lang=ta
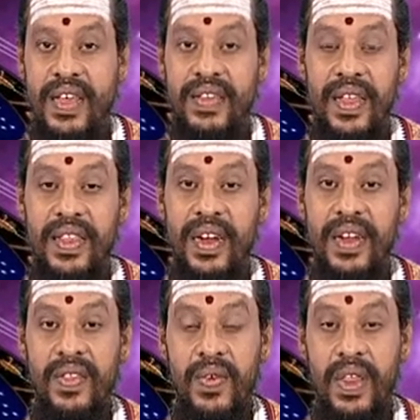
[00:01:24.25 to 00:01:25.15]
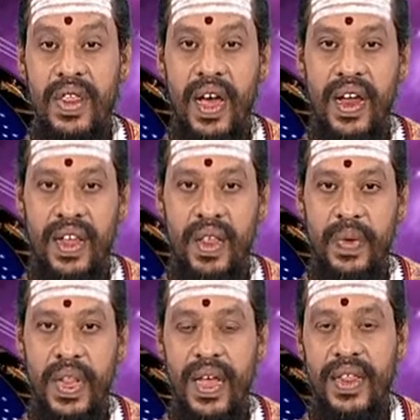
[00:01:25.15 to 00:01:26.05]
சந்திரன் சுகஸ்தான
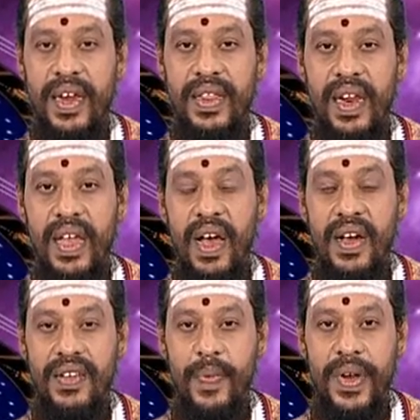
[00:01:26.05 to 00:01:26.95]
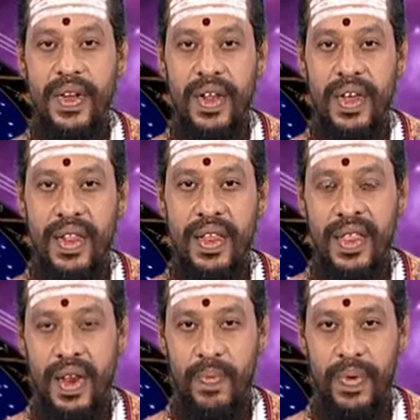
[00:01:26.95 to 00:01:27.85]
அதிபதி அந்த இடத்துலயே ஆட்சி பெற்றிருக்கிறது
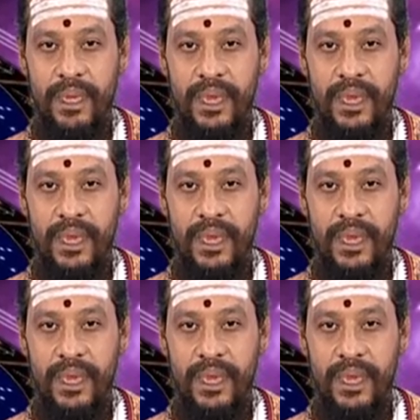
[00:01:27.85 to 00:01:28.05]
சிறப்பு